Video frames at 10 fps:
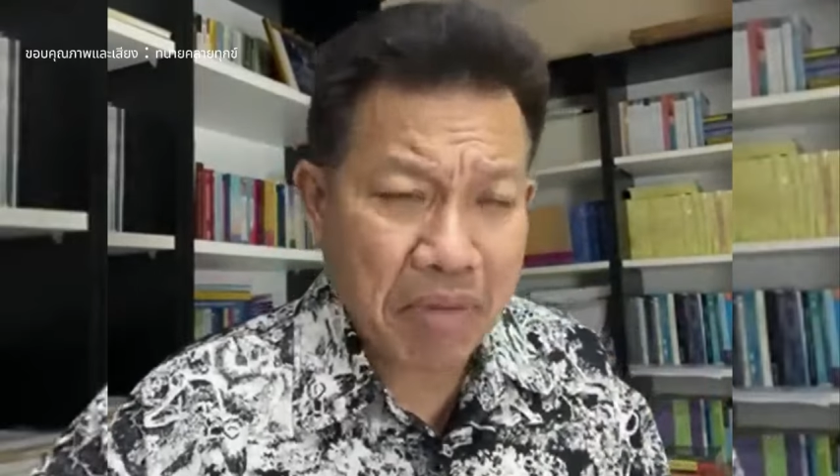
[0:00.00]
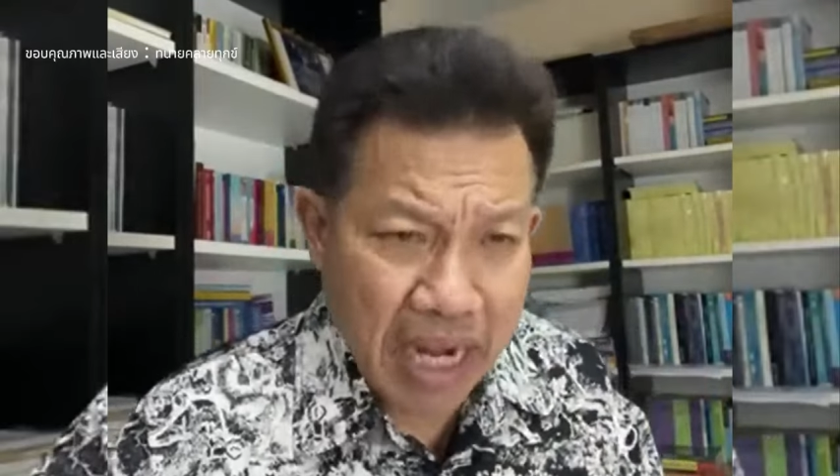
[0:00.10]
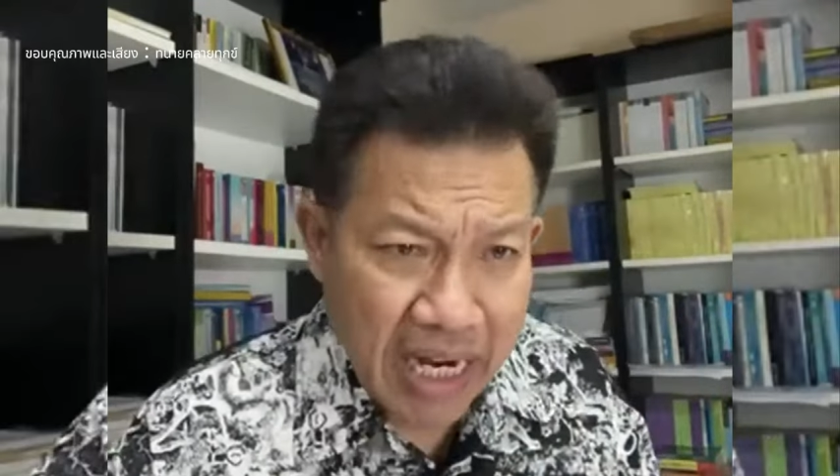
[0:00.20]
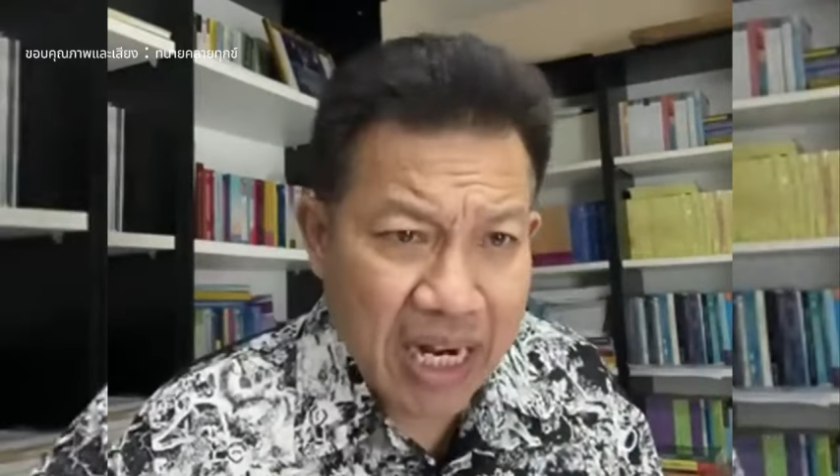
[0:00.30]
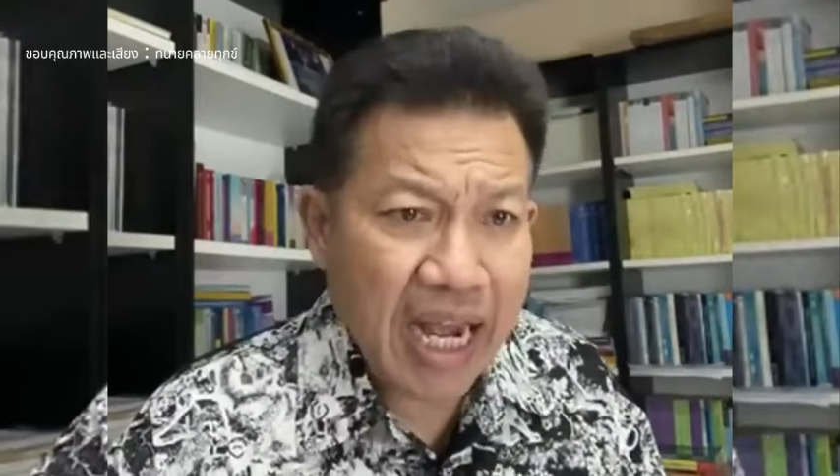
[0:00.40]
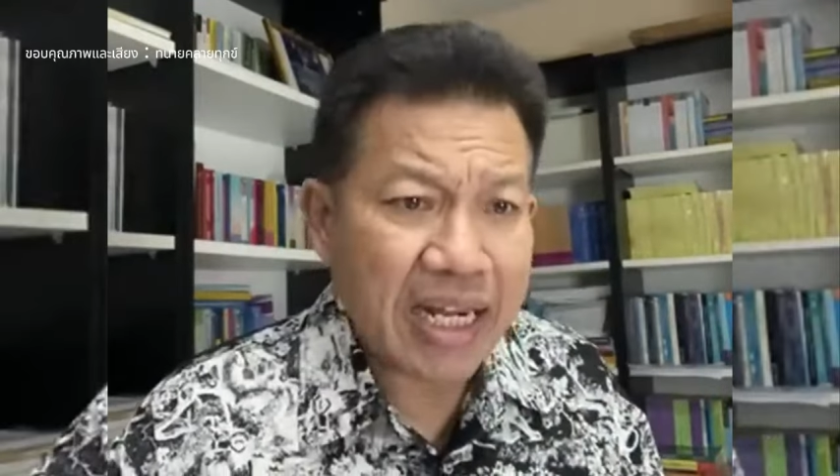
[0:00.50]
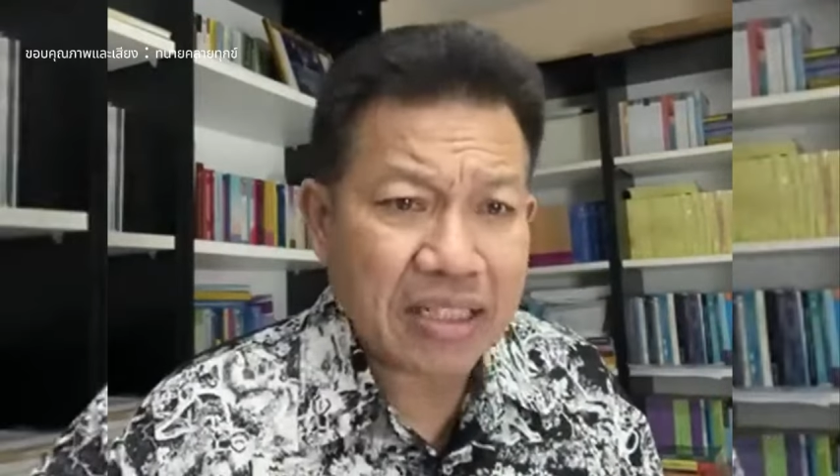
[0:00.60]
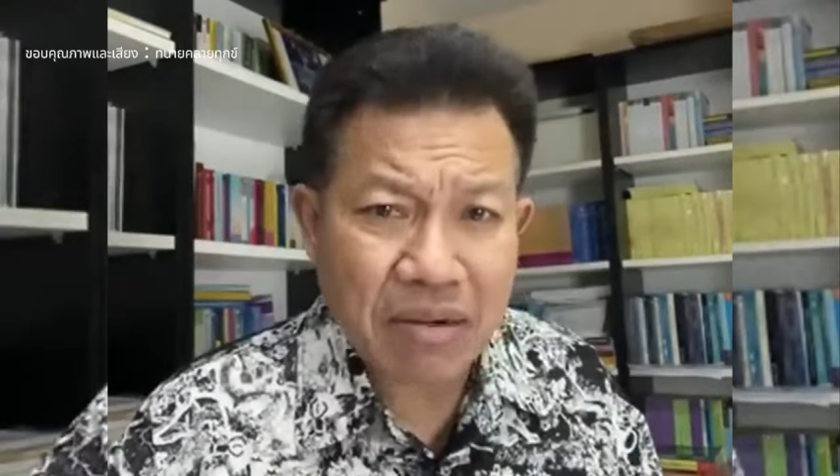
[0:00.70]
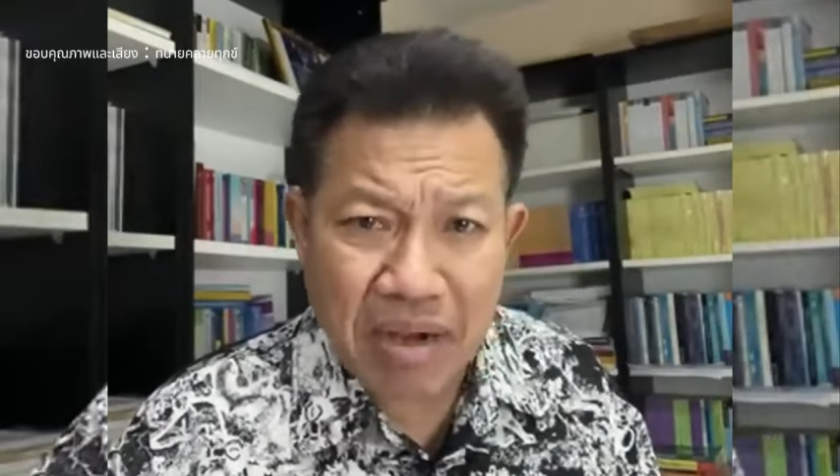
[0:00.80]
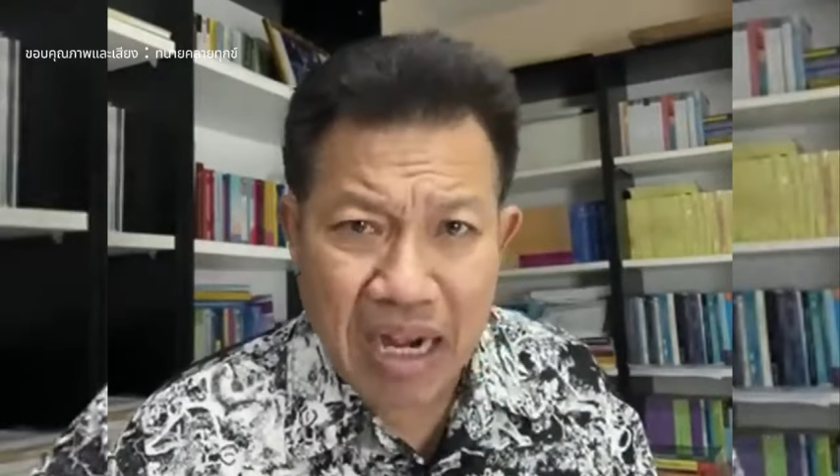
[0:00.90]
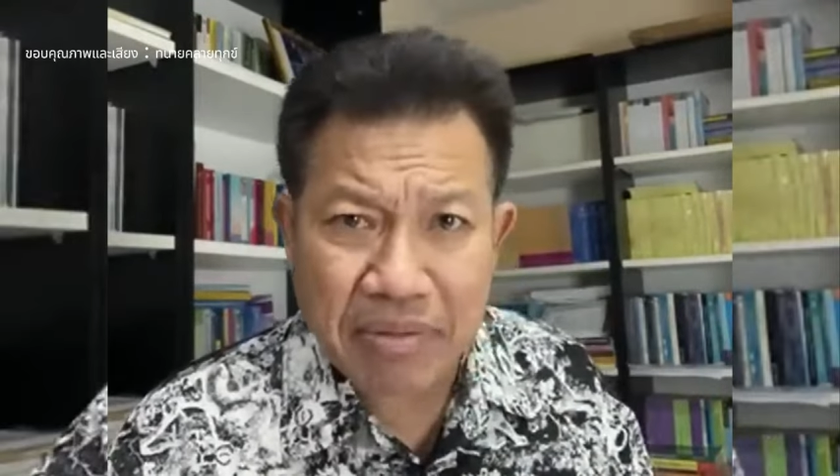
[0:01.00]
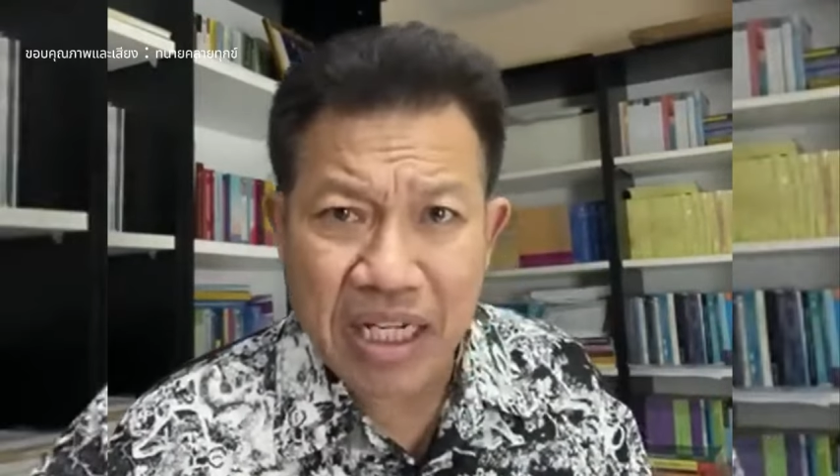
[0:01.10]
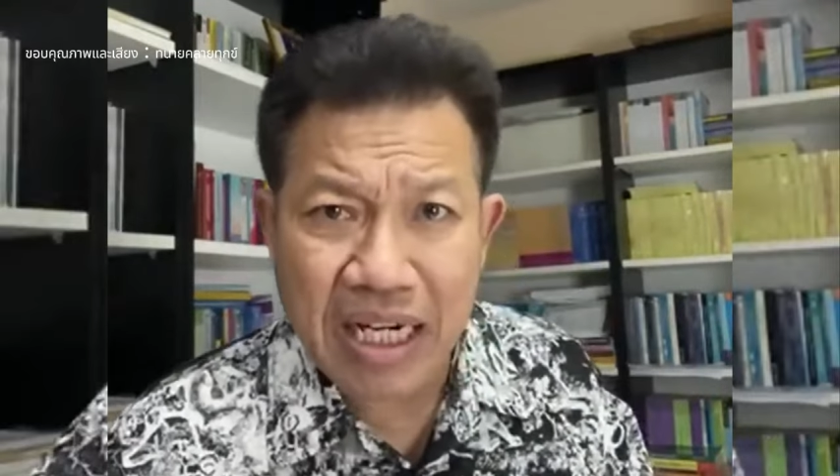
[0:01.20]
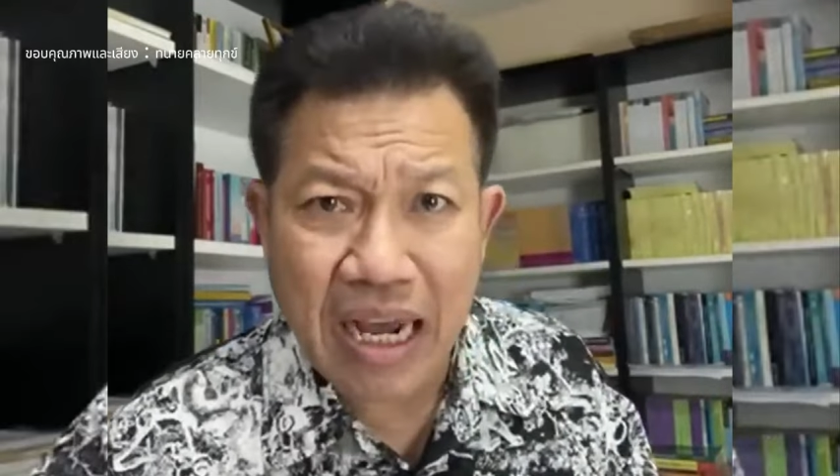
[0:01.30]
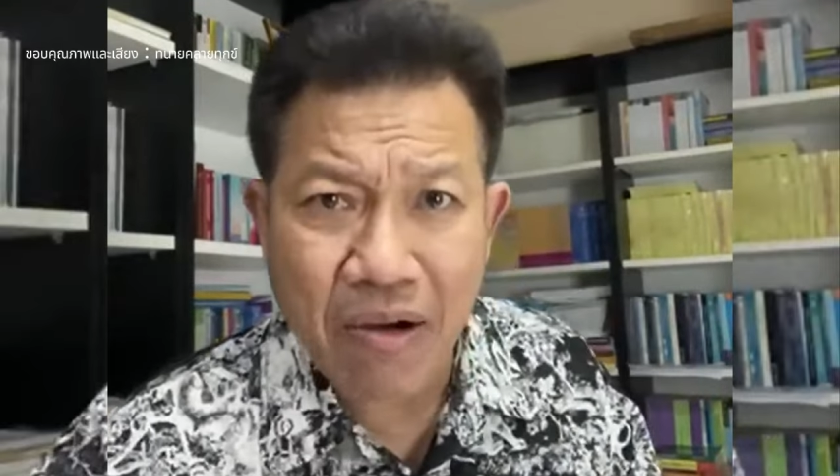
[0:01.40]
แม่งใครก็จะมาป
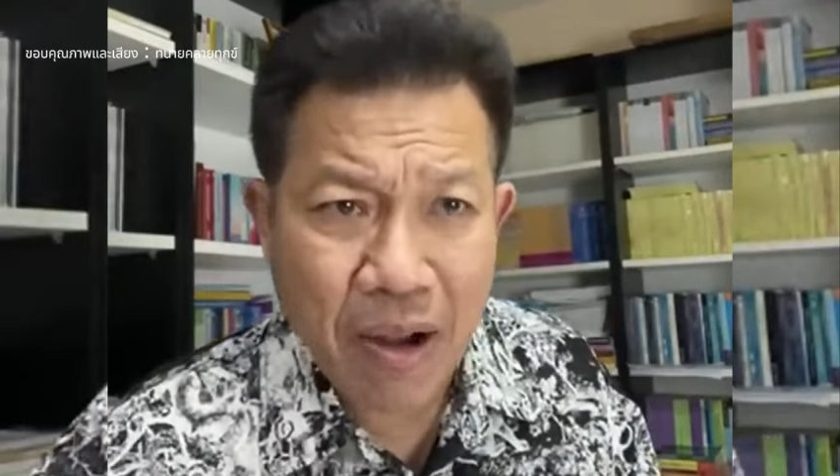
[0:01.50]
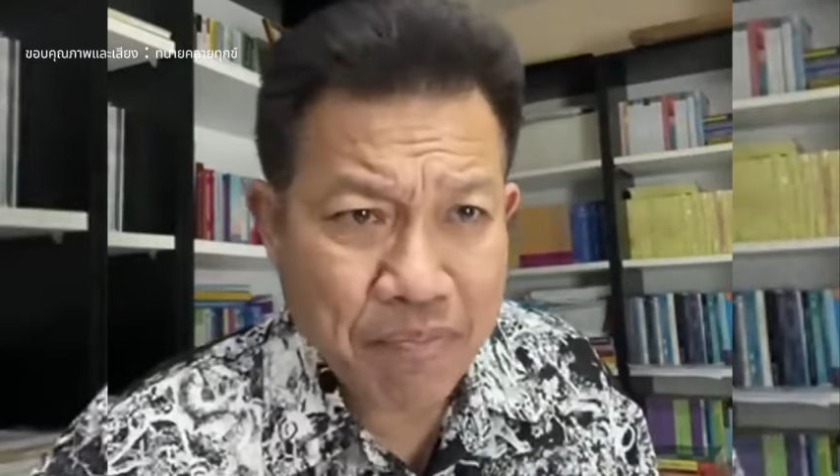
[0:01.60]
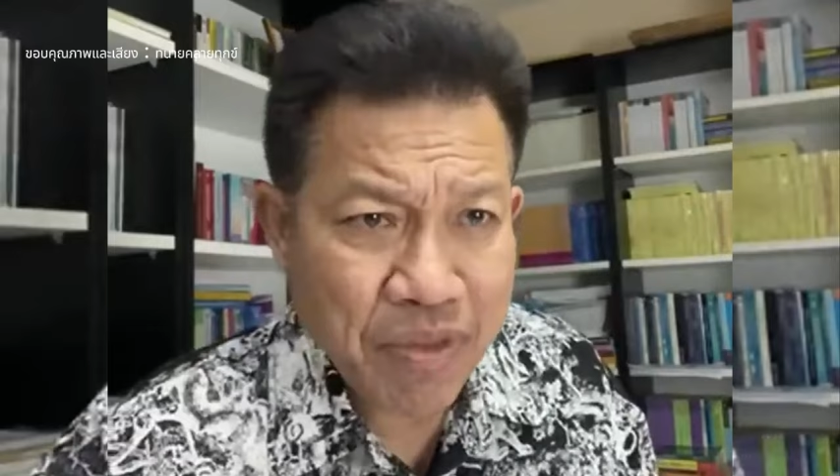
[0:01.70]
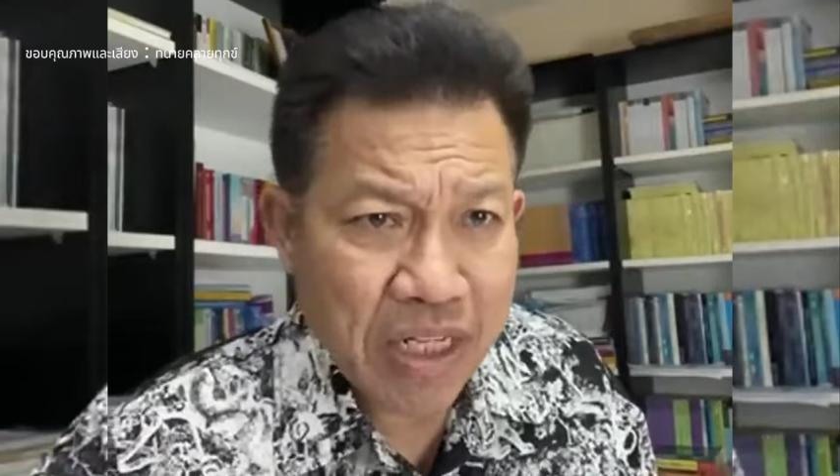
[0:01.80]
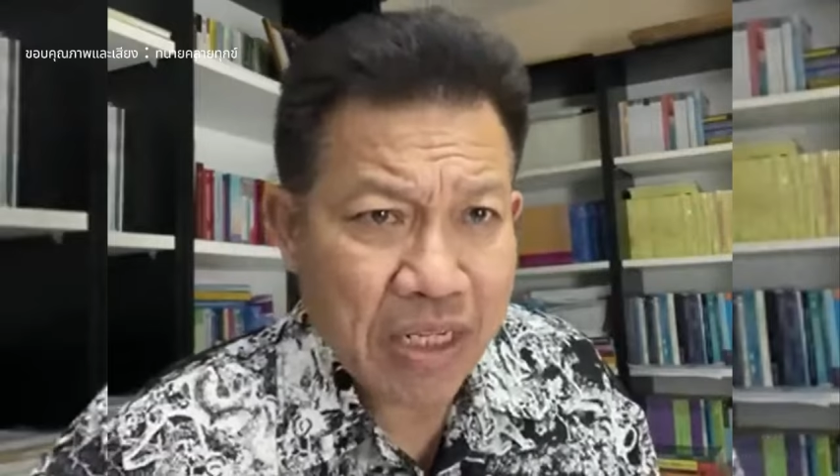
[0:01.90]
ระเทศเราอ่ะ